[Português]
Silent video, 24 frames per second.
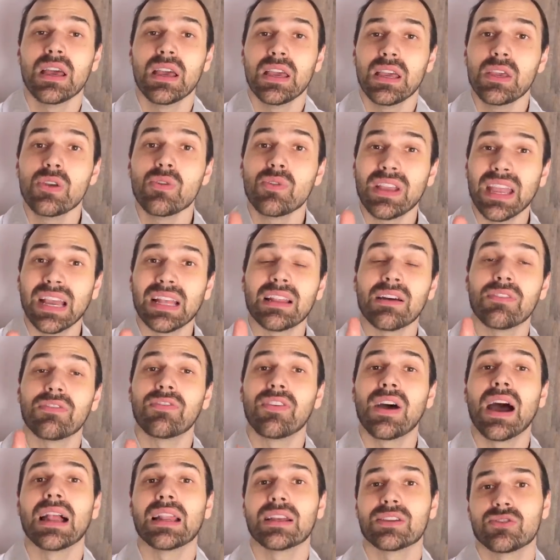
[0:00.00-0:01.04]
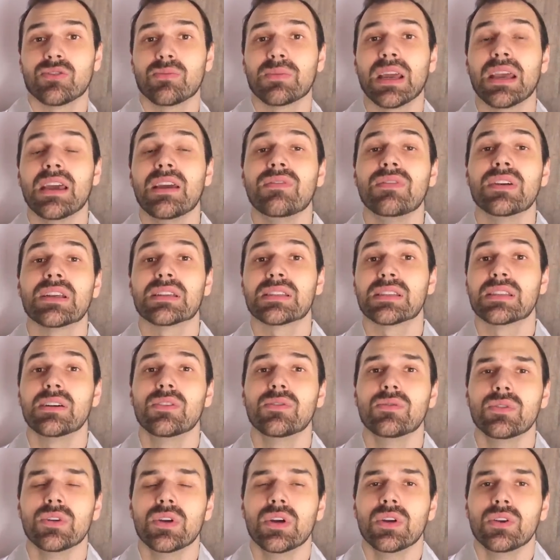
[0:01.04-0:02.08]
e o que ela fala sobre a
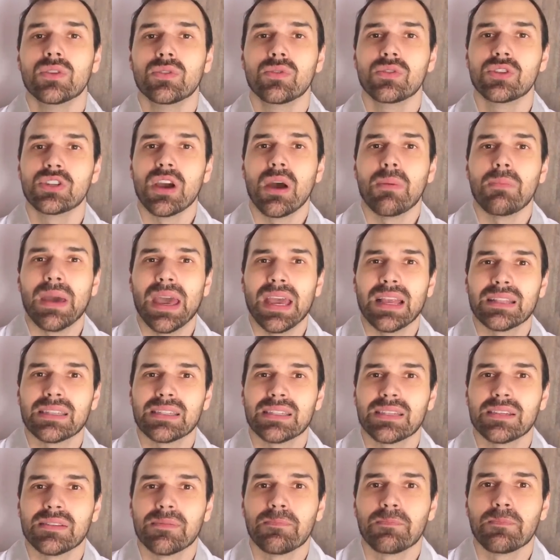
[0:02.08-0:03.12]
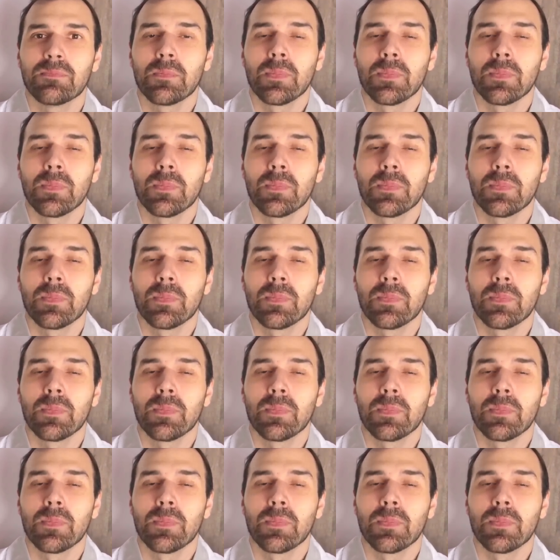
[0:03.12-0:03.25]
reversão do diabetes.